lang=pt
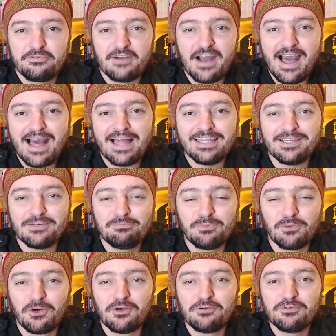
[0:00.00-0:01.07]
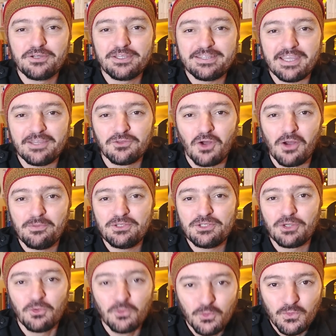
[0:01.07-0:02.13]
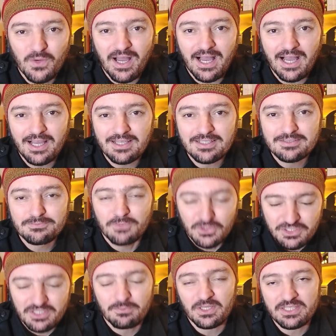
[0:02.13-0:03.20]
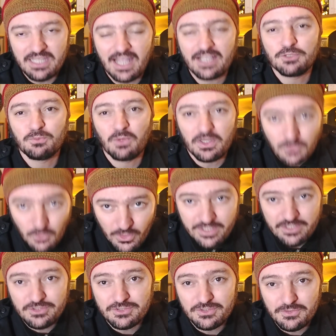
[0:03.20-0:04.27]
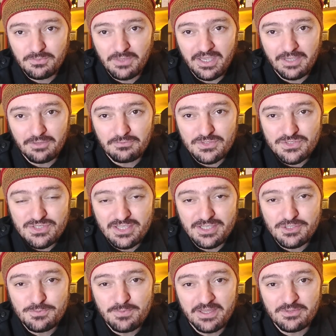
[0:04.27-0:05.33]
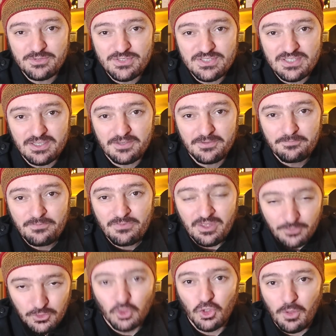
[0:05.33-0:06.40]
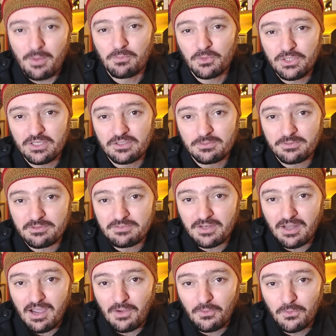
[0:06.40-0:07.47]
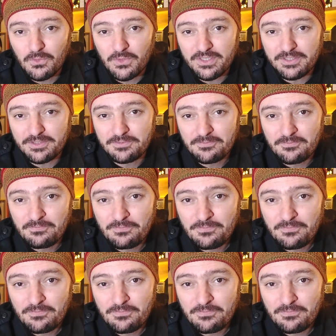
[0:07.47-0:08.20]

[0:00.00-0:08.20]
Fala, povo que tem nome de rua! Bom dia, boa tarde, boa noite, tudo bem com vocês? Espero que sim. Teu nome é bonito para virar uma rua aí?